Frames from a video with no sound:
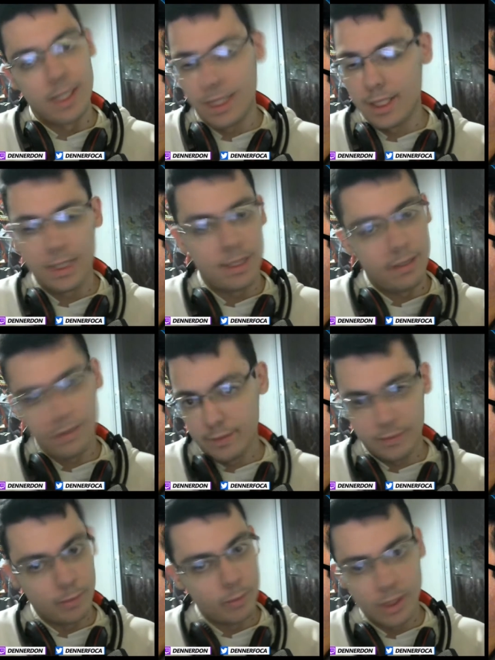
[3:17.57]
é,
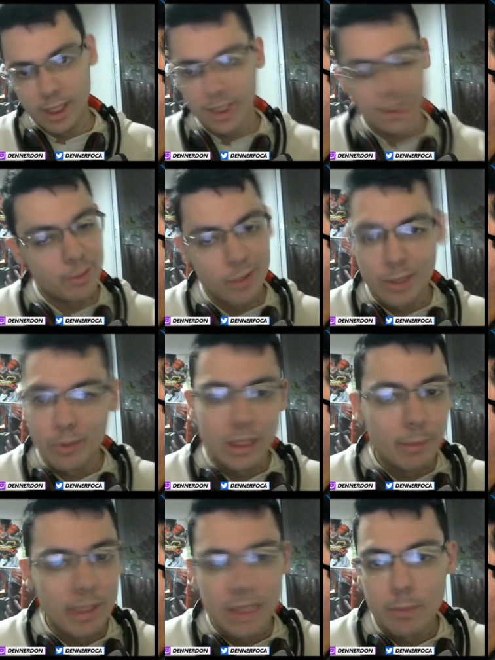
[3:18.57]
vamos lá, se você não
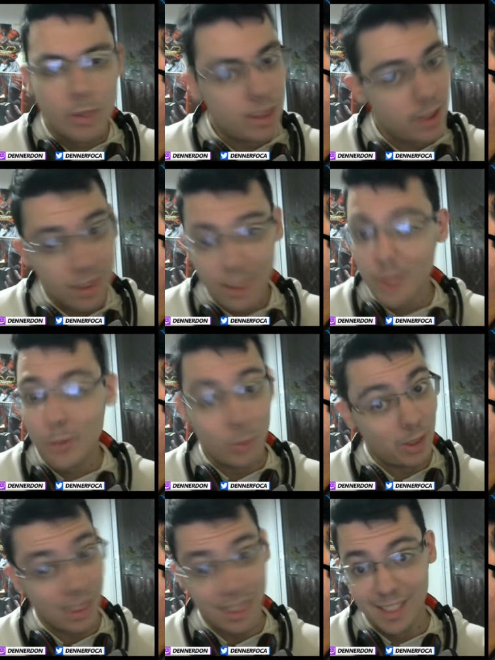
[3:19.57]
sabe a resposta, você tem que
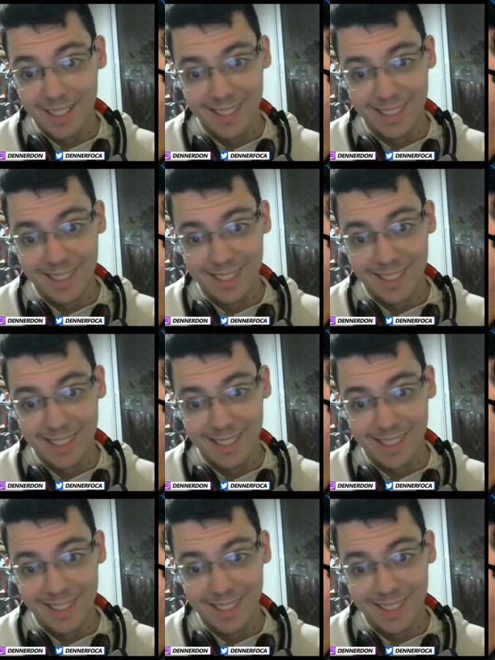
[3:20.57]
chutar.